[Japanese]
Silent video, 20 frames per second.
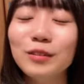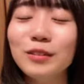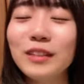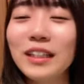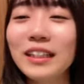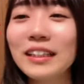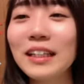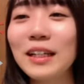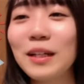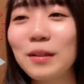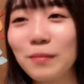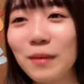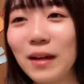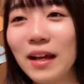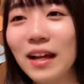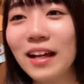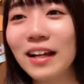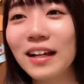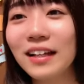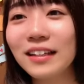受けてれ
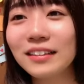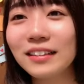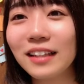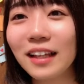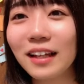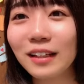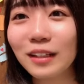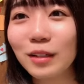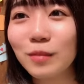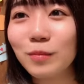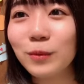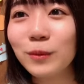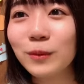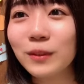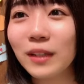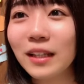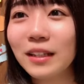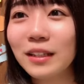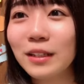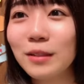ばなんかも
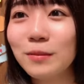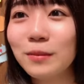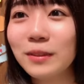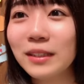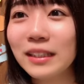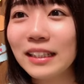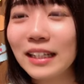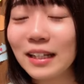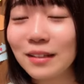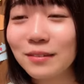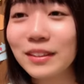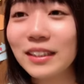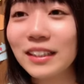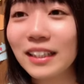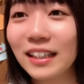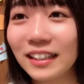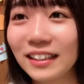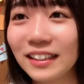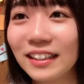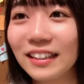う何でもいいやみ
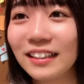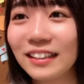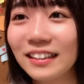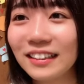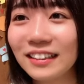たいな